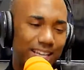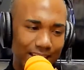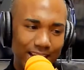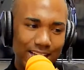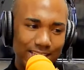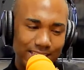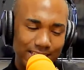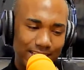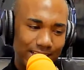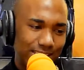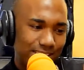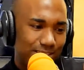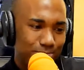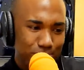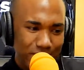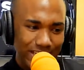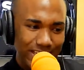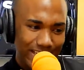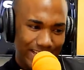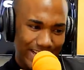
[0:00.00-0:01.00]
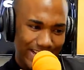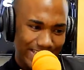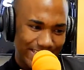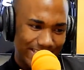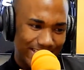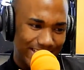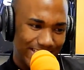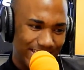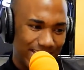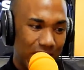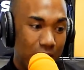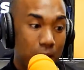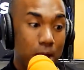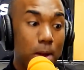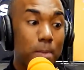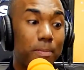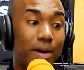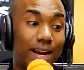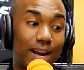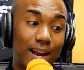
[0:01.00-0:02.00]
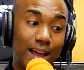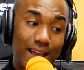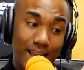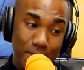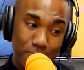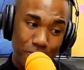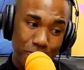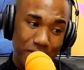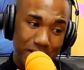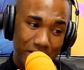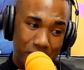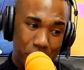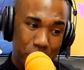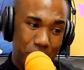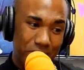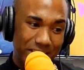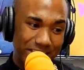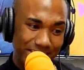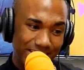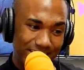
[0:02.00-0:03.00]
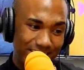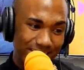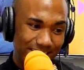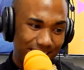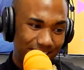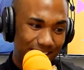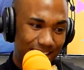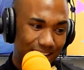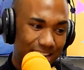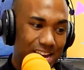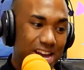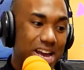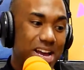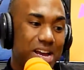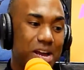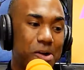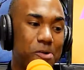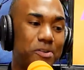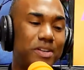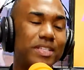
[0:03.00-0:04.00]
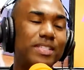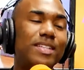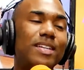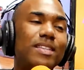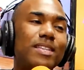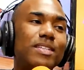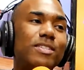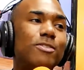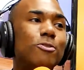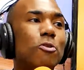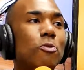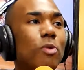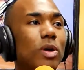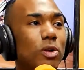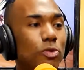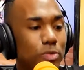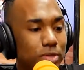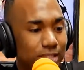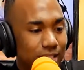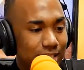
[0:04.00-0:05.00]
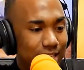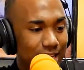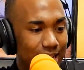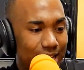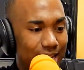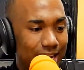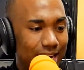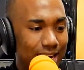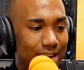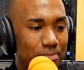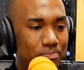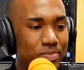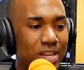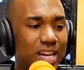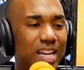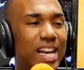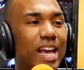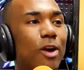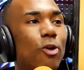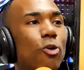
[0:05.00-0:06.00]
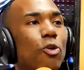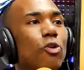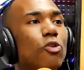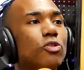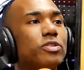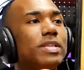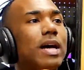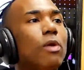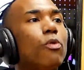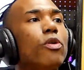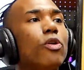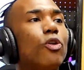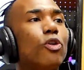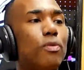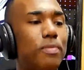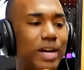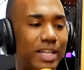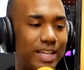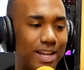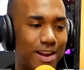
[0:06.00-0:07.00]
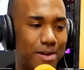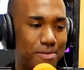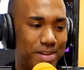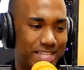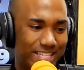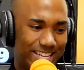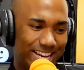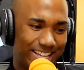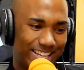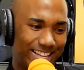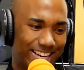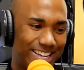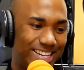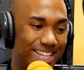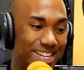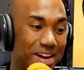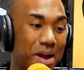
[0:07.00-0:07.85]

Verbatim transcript: gracias, mil gracias. Para la época, Jorge, se decía que con este disco Juan Luis Guerra le colocó saco y corbata a la bachata.